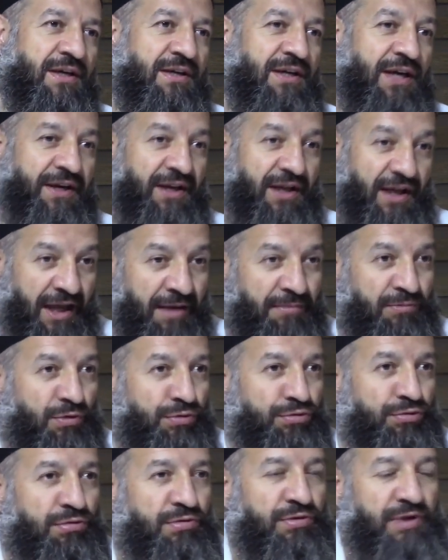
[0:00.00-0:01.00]
yani
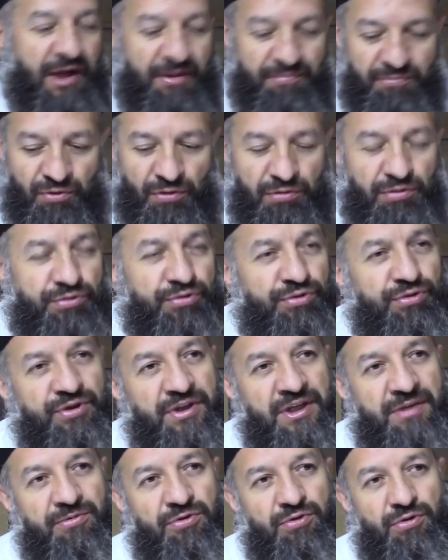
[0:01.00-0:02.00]
emrolun, emrolunduğun
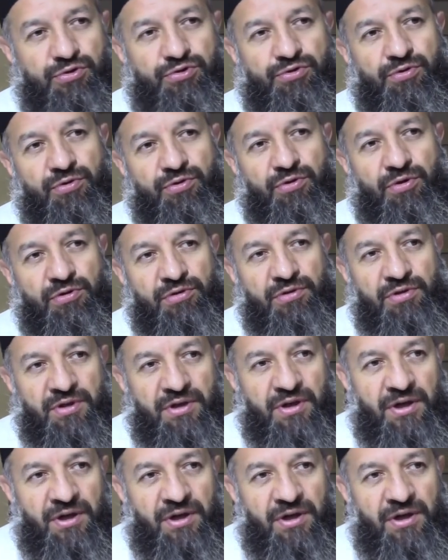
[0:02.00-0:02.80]
gibi dost doğru ol